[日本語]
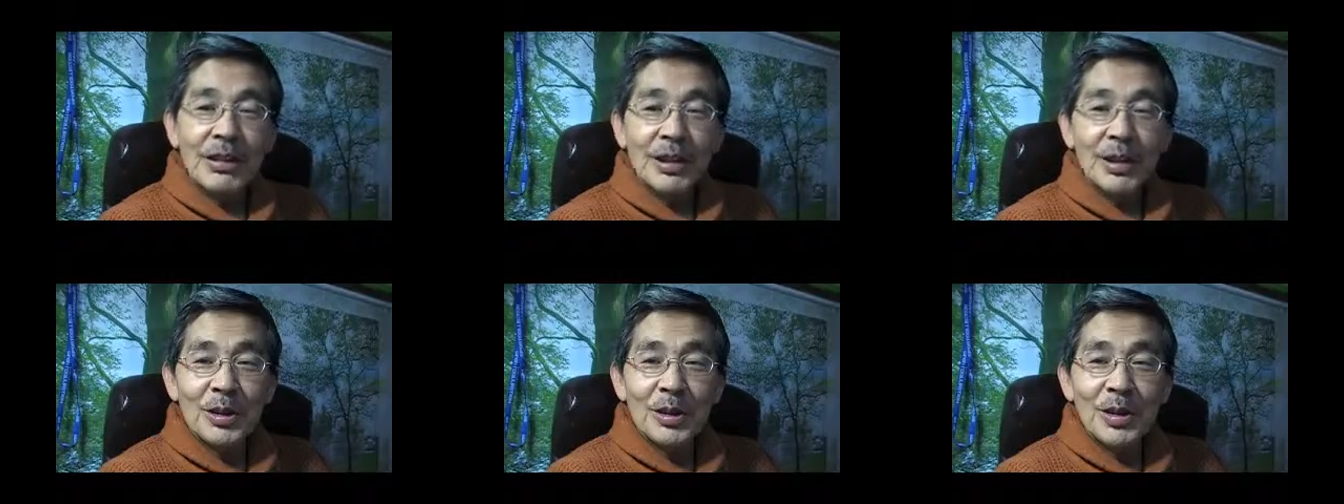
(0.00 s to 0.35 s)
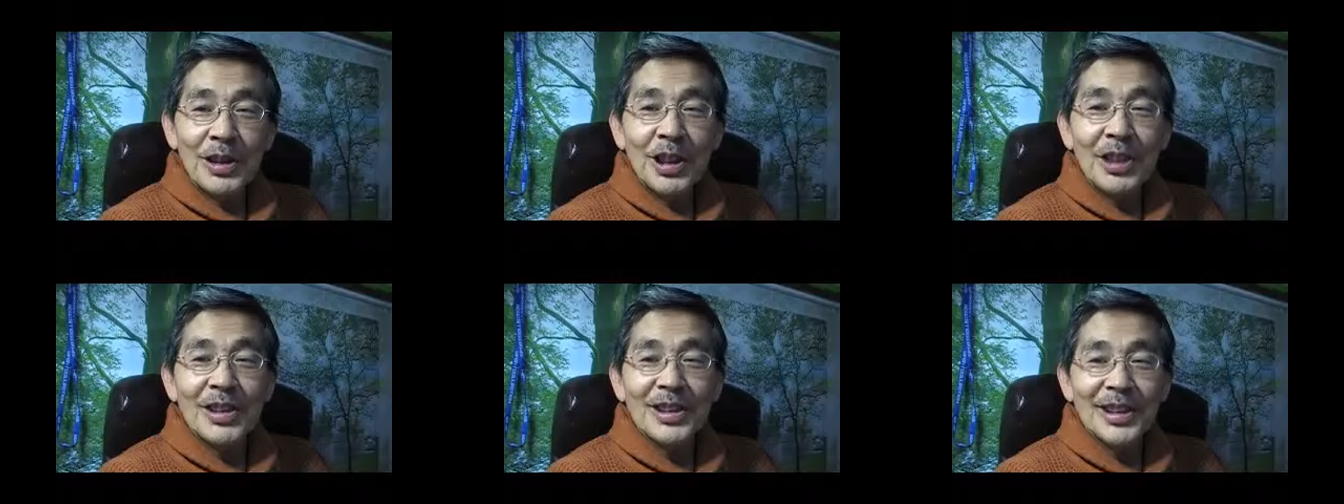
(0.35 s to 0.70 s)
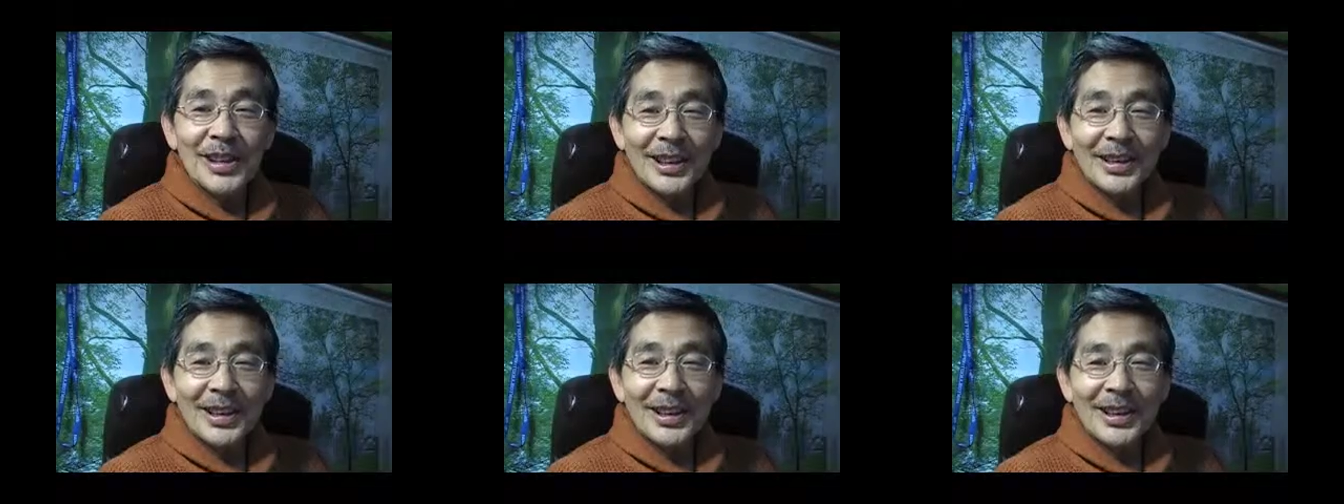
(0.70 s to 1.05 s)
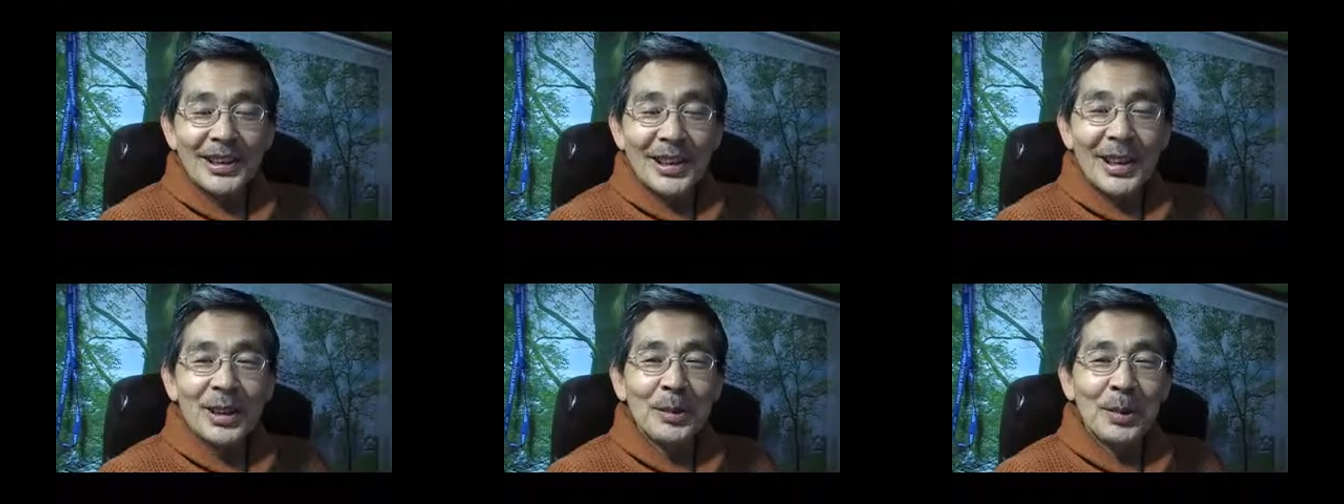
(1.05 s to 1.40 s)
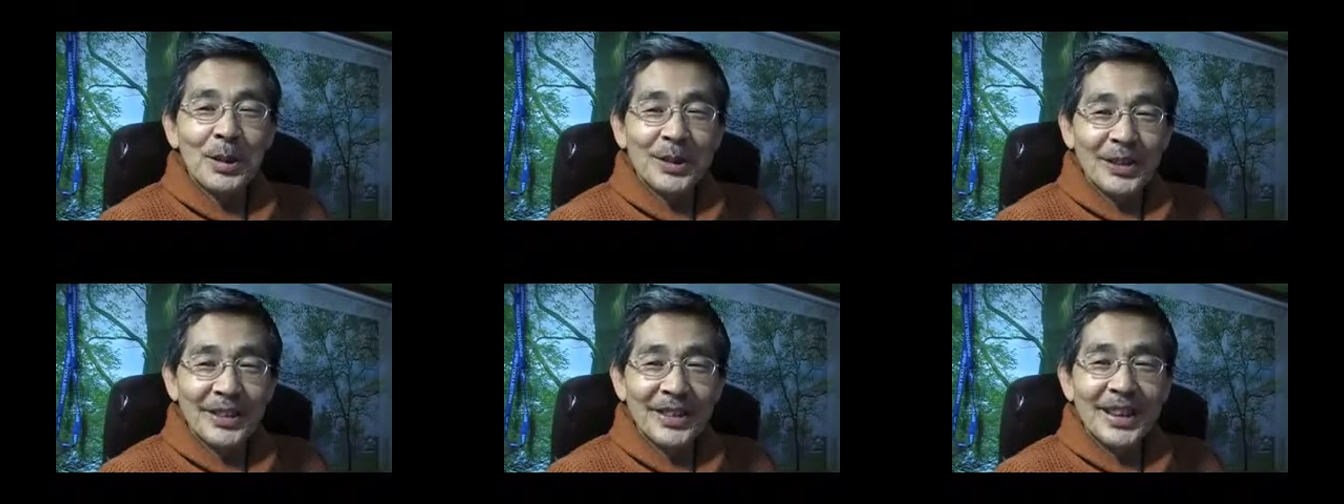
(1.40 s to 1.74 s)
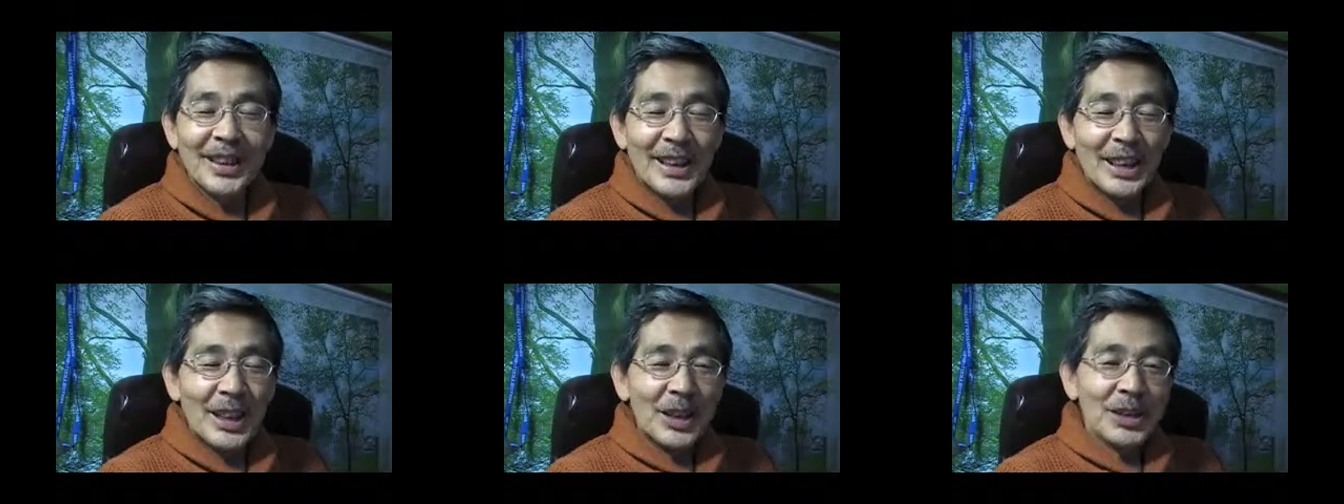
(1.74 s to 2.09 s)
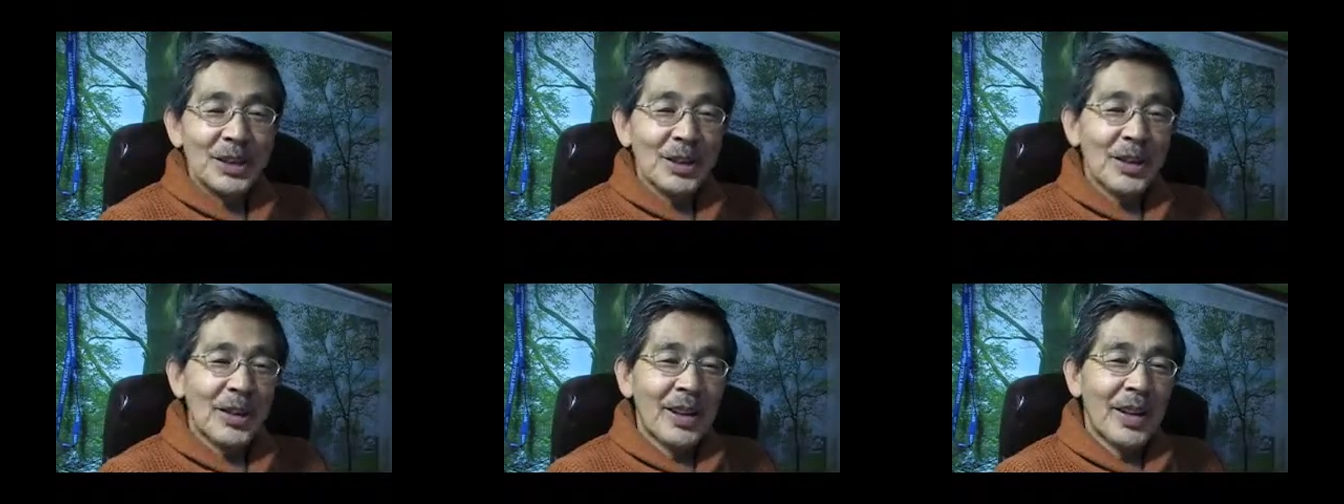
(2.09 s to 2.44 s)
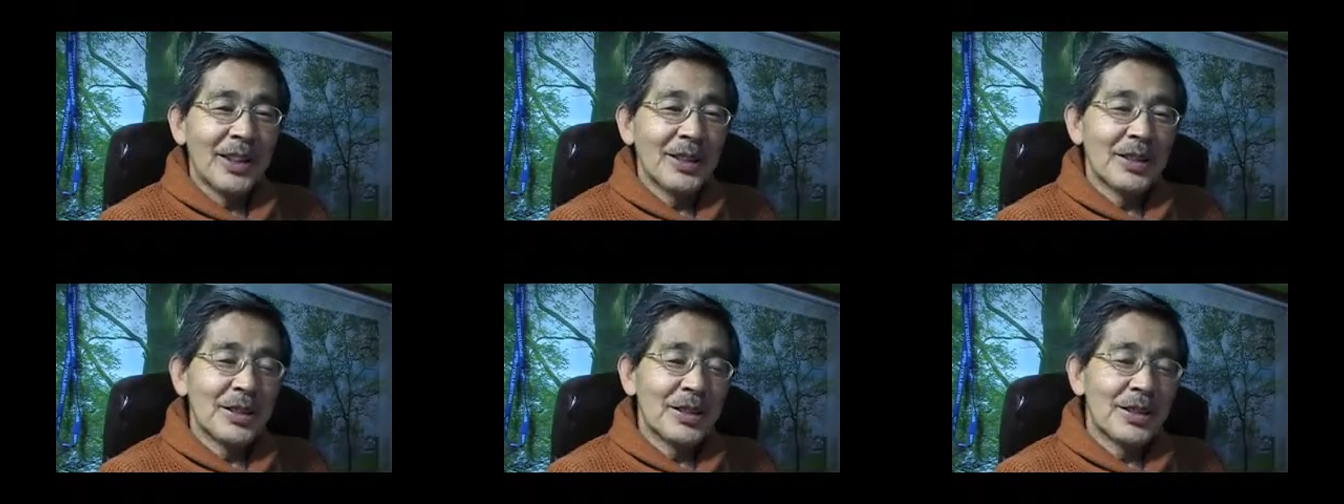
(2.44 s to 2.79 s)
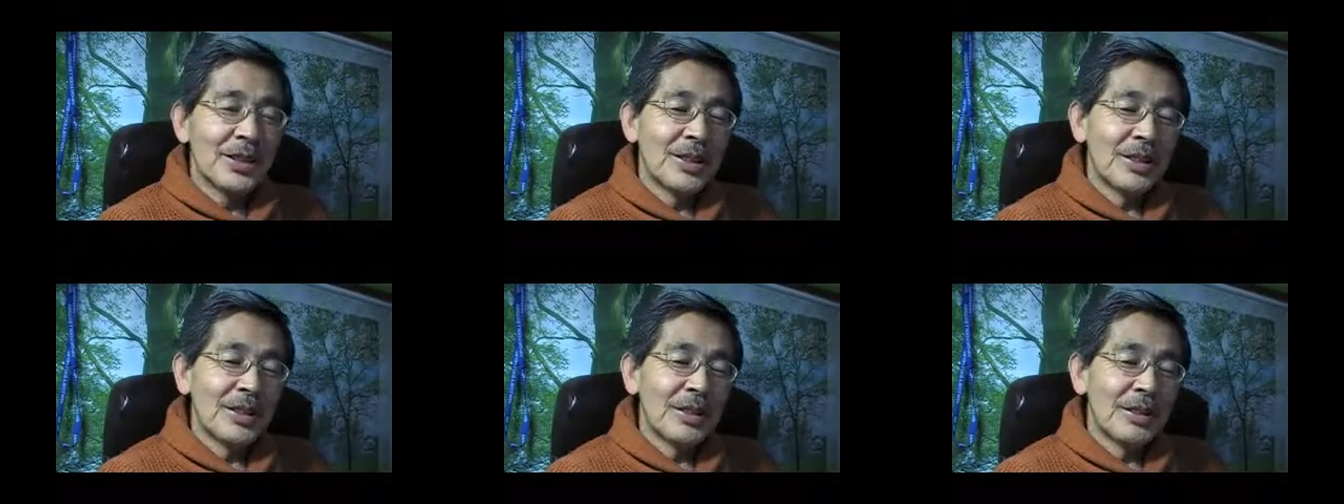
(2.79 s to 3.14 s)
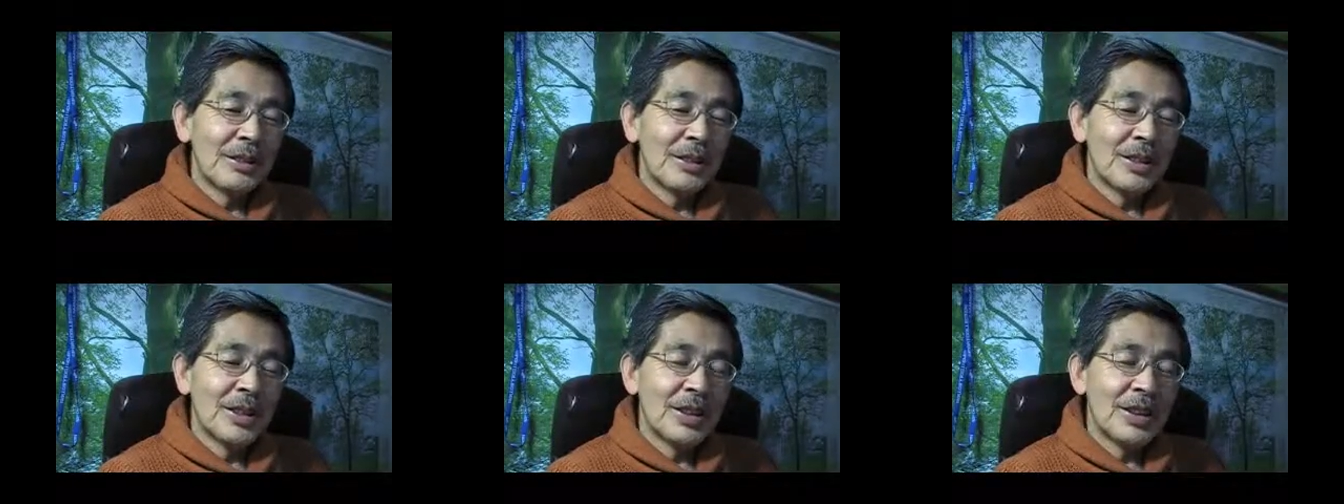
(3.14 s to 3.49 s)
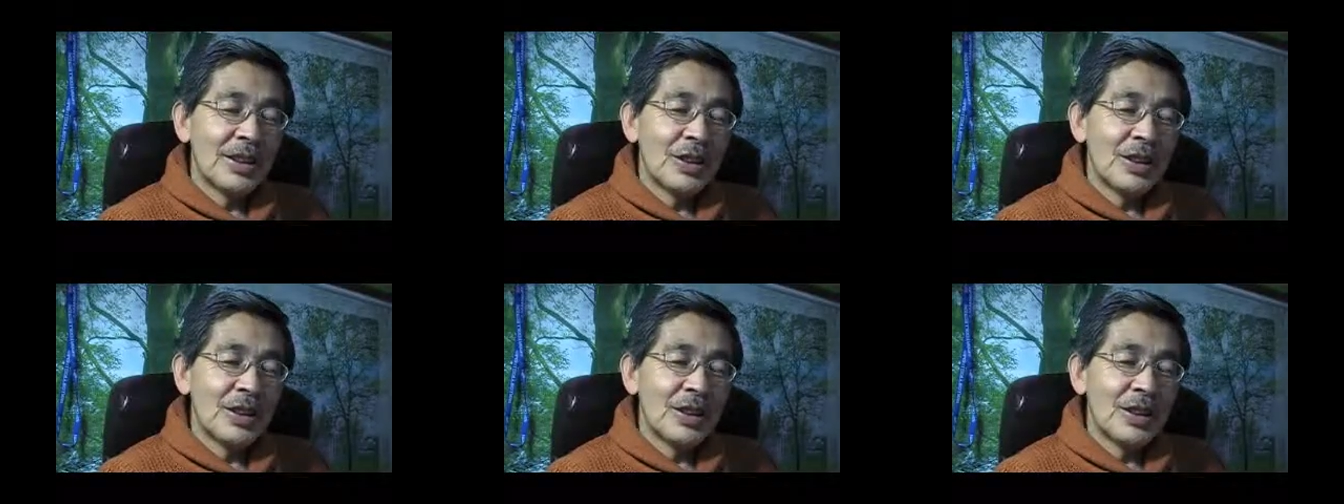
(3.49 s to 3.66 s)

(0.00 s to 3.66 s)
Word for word: は非常にケチになったような気がします。それは、あの、